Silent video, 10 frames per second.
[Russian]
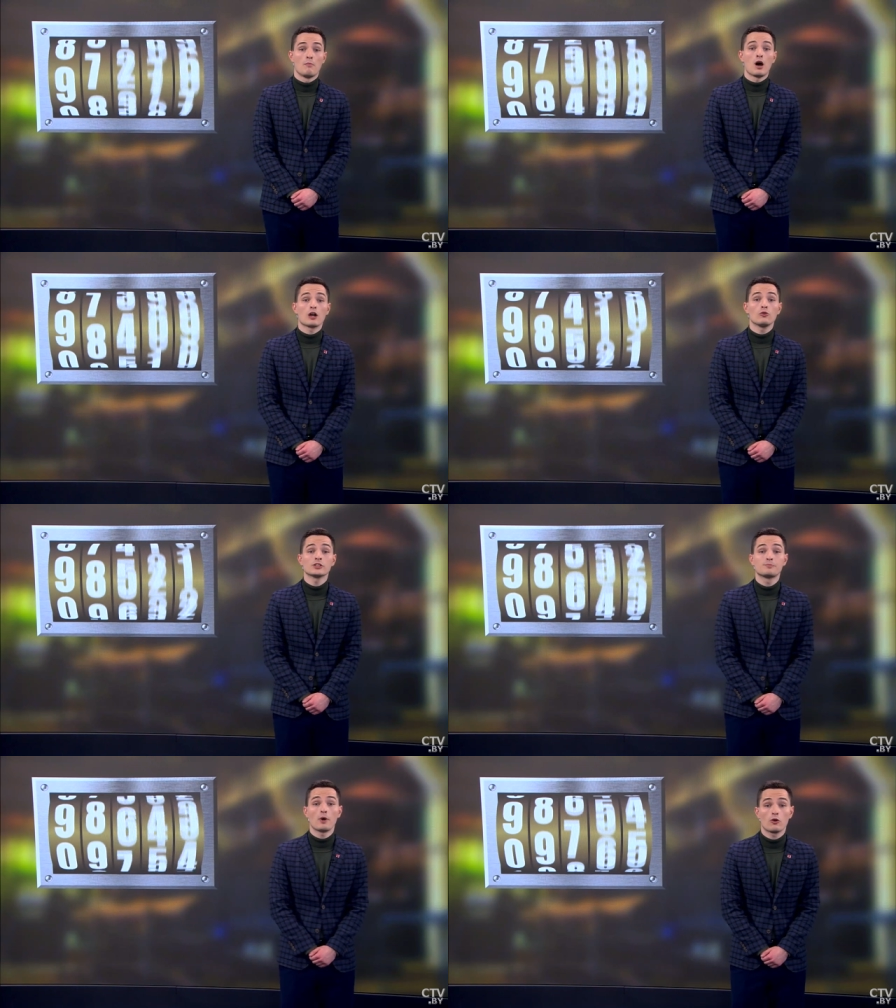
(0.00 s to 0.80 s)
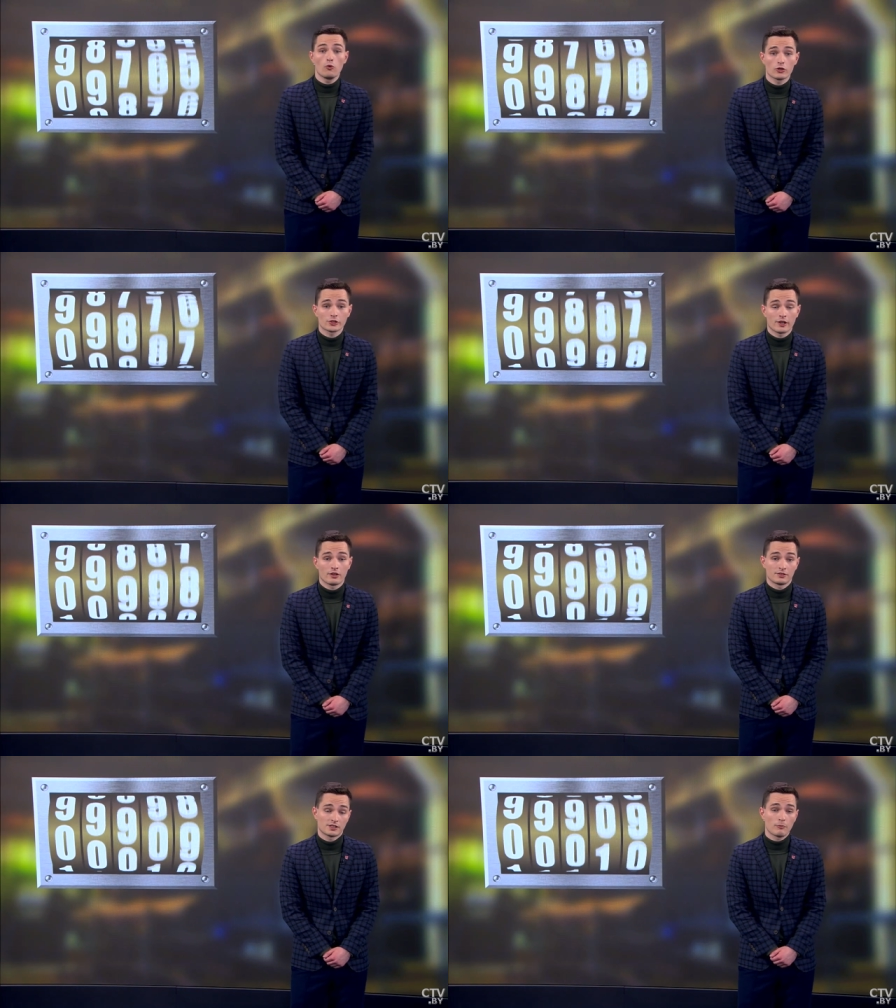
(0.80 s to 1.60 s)
Мороз по коже.
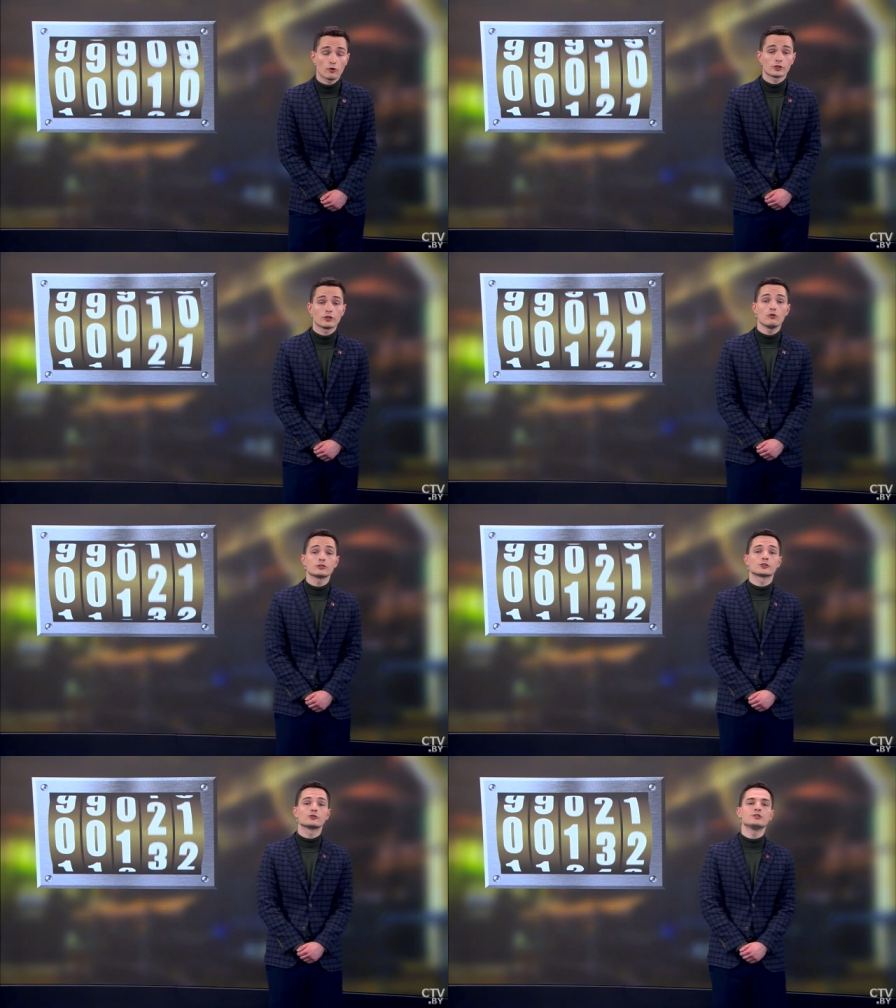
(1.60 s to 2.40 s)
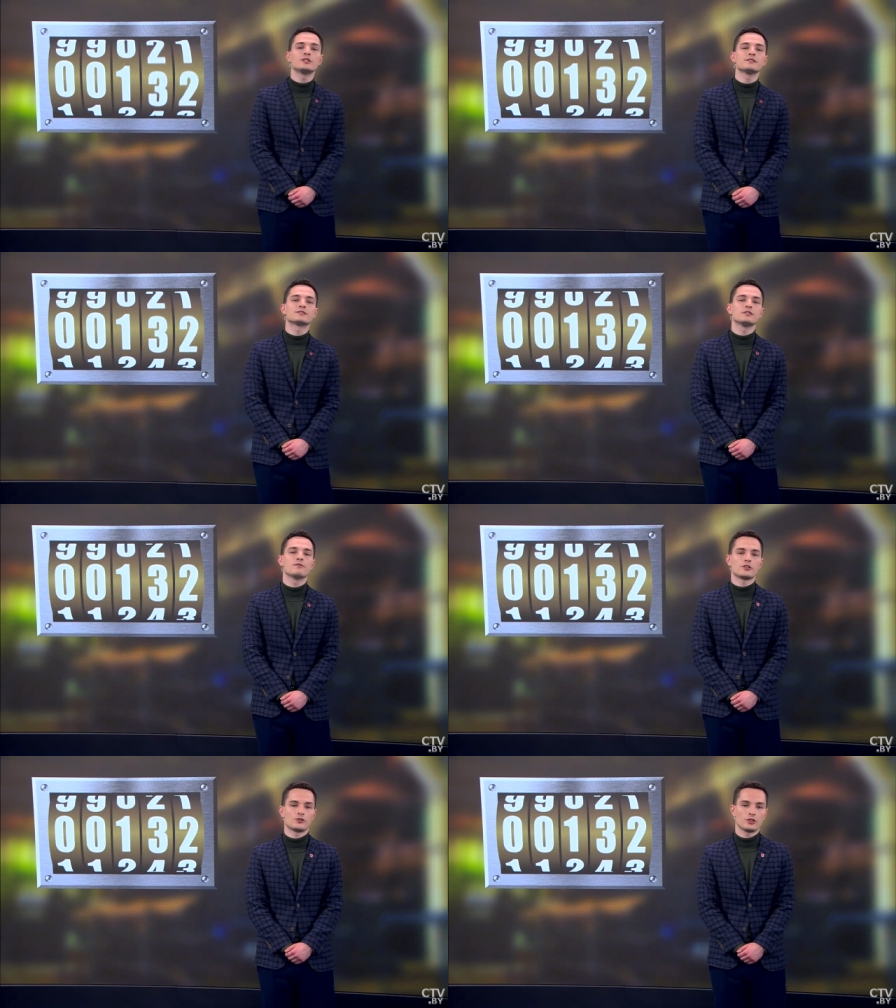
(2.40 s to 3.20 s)
За прошлый год
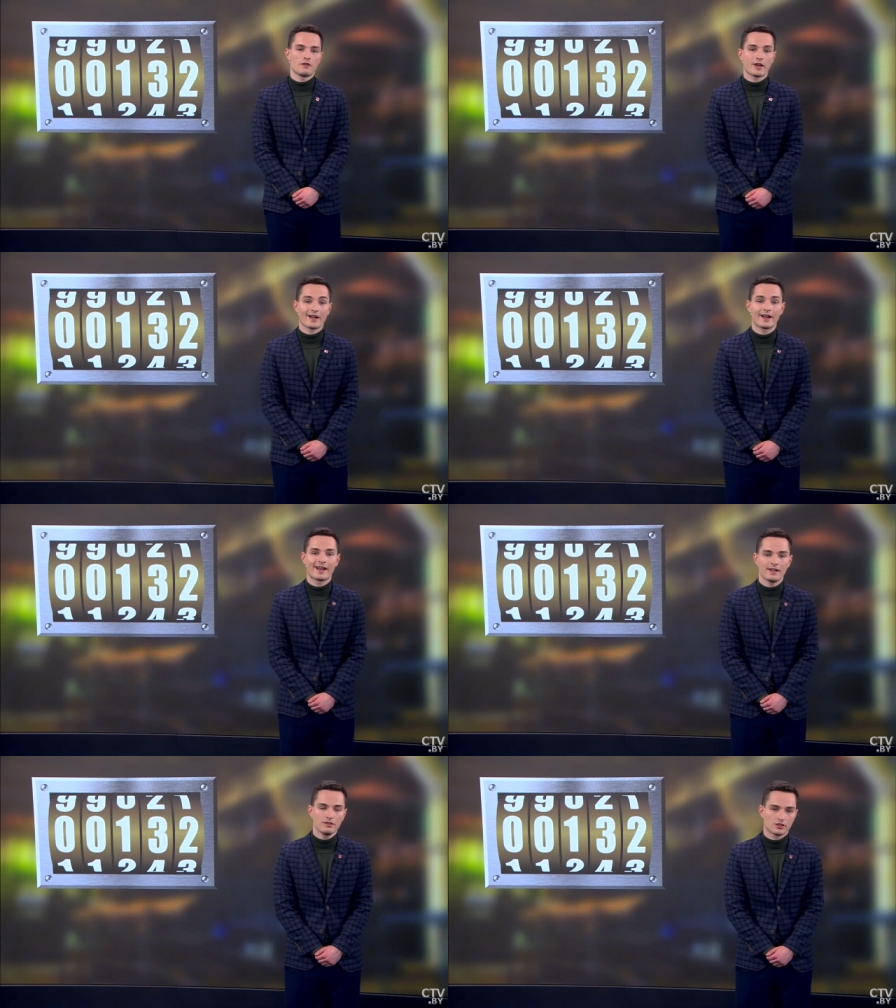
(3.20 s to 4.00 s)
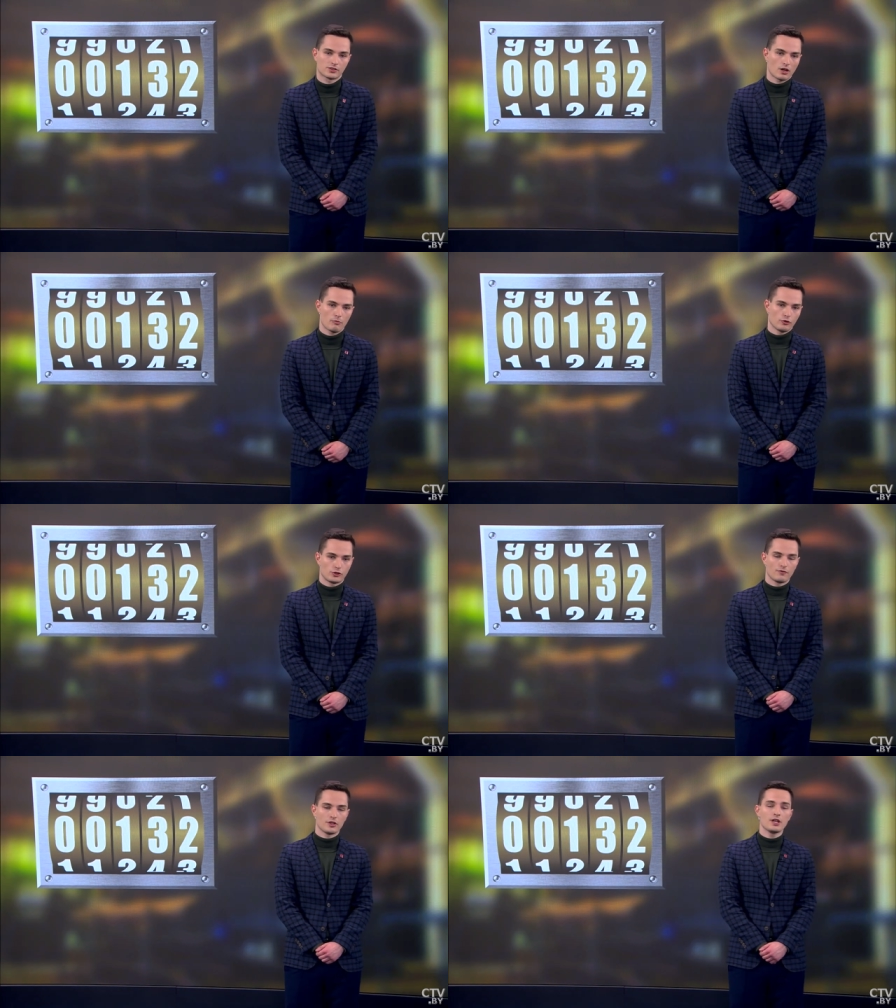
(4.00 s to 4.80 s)
132 человека конец
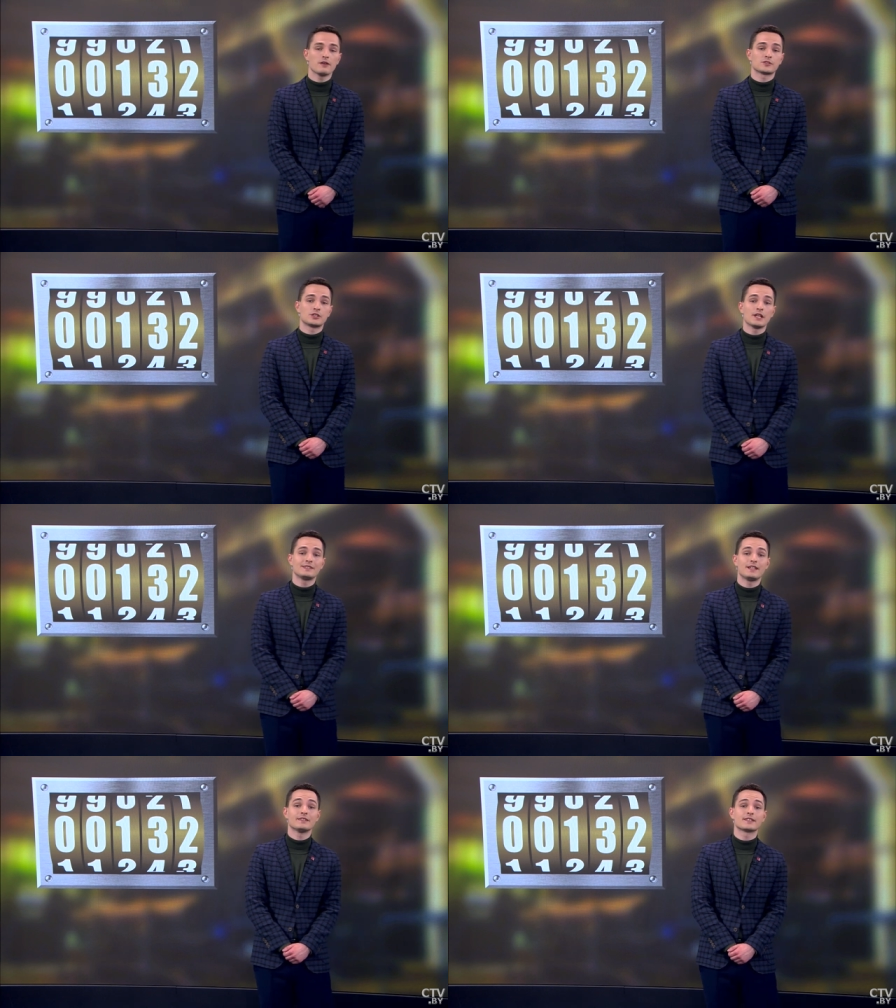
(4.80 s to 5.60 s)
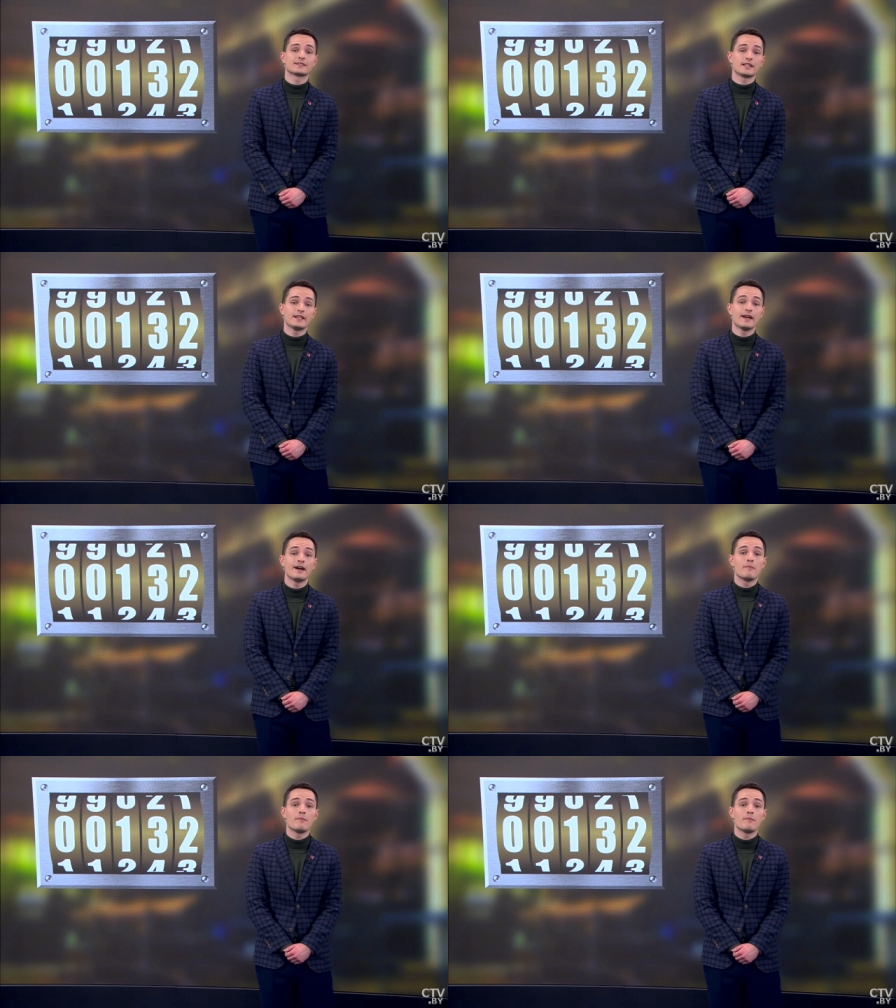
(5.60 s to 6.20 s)
рабочего дня встретили на столе